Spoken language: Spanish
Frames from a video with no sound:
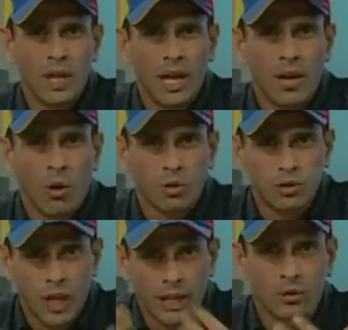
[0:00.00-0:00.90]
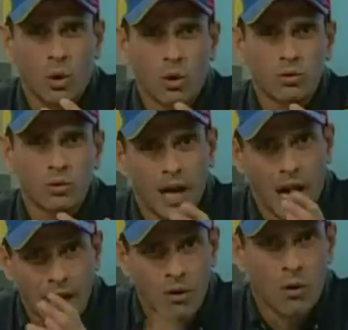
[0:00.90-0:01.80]
de los centros
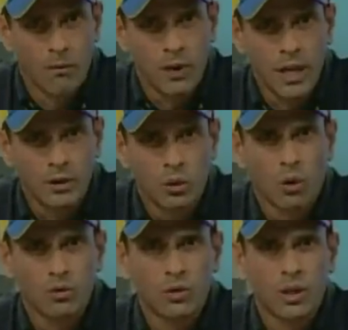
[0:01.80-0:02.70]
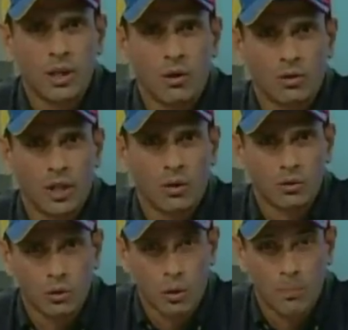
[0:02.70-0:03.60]
donde hay conflictos y donde
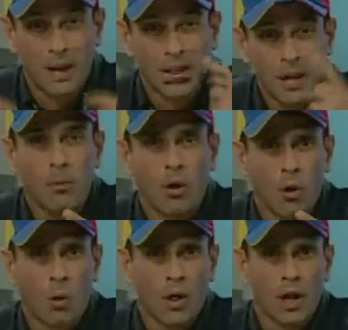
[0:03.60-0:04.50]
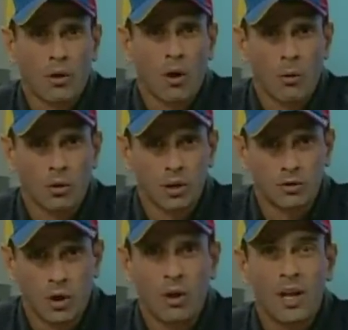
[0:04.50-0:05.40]
nosotros pedimos los cuadernos de
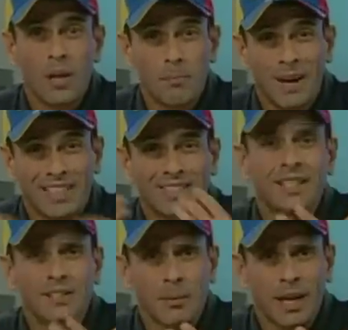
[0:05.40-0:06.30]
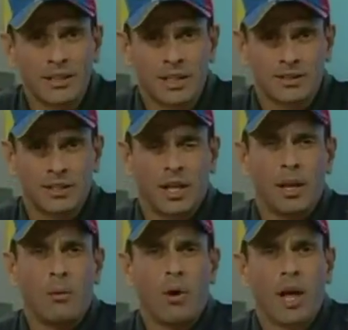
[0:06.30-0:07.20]
votación, precisamente si
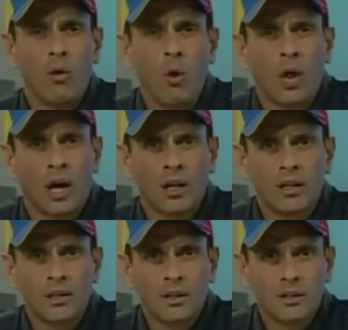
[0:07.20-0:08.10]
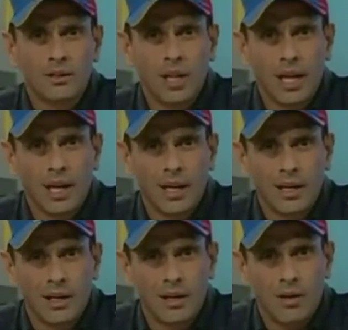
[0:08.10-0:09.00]
tenemos la duda
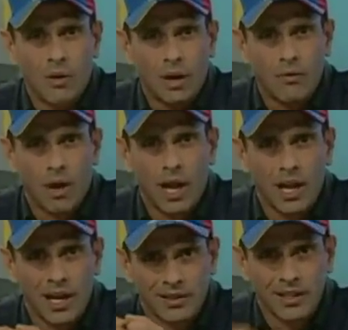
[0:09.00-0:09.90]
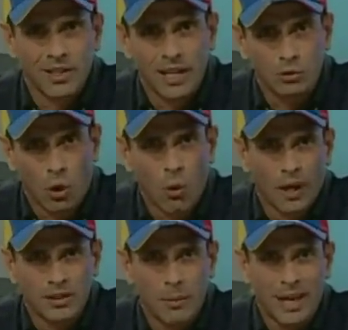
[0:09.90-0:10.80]
de lo que fue ese centro
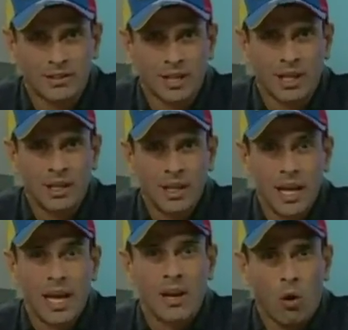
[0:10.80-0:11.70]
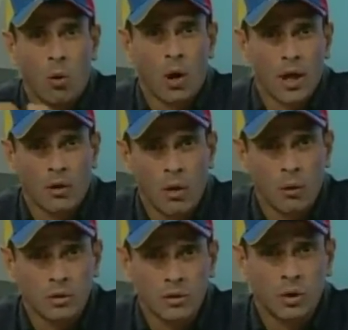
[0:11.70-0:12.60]
o esa mesa es en los cuadernos de
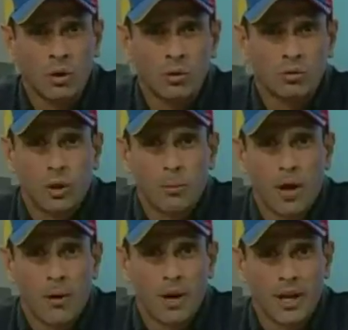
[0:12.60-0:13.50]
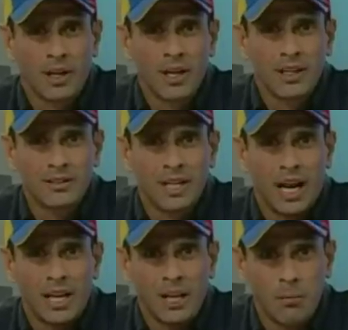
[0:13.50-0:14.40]
votación usted puede ver si
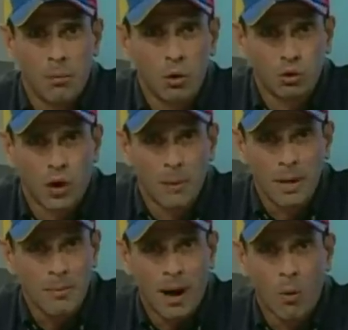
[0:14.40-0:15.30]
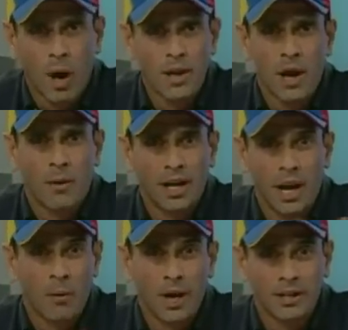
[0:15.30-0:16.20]
alguien puso la misma huella
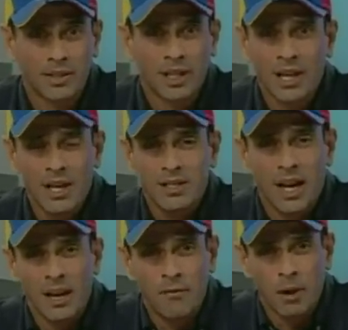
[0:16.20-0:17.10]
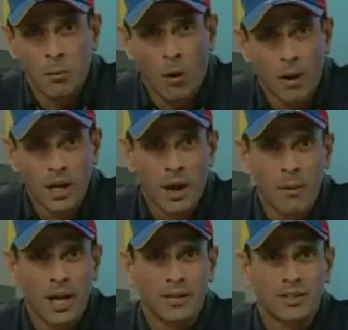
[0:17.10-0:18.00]
varias veces, si alguien firmó
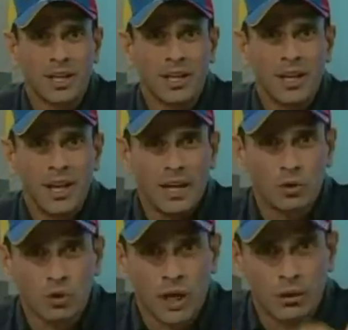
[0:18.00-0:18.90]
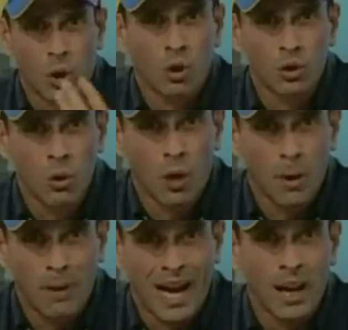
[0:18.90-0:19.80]
varias veces, esos centros donde hubo
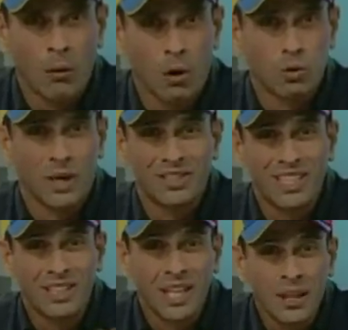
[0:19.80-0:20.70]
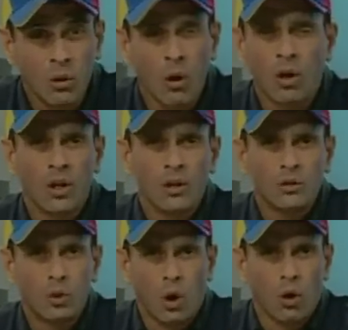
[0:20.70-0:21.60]
además el voto asistido,
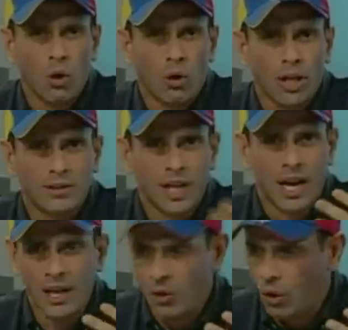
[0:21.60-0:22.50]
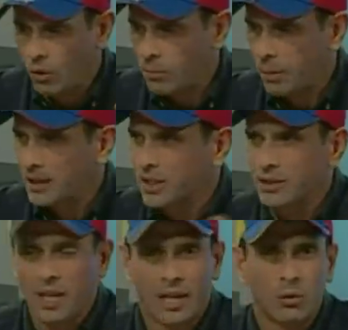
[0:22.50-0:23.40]
todo lo que se ha ido
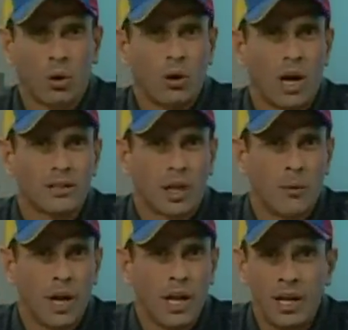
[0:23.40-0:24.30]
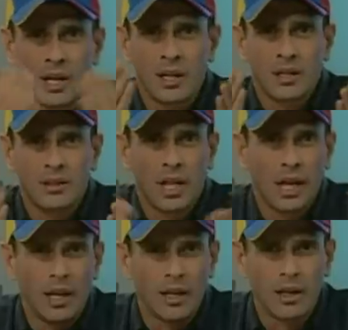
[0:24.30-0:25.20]
presentando a través
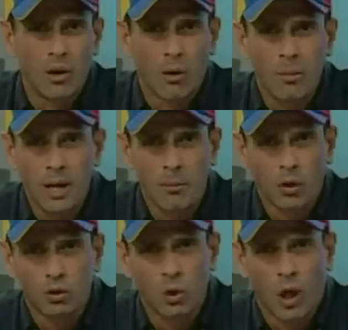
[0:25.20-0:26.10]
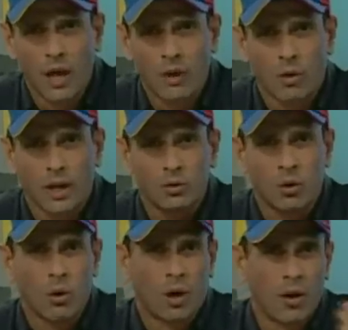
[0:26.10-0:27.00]
de los mismos ciudadanos que
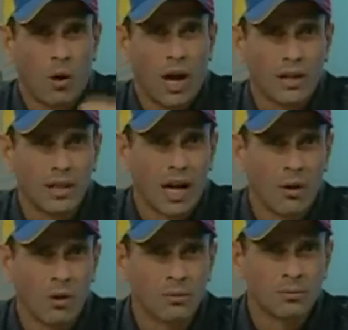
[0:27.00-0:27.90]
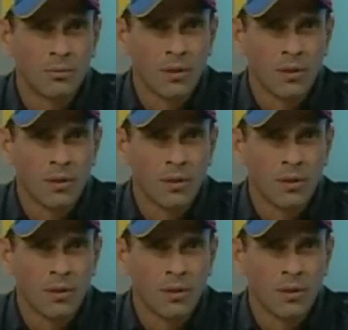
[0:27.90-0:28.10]
son los que nos han dado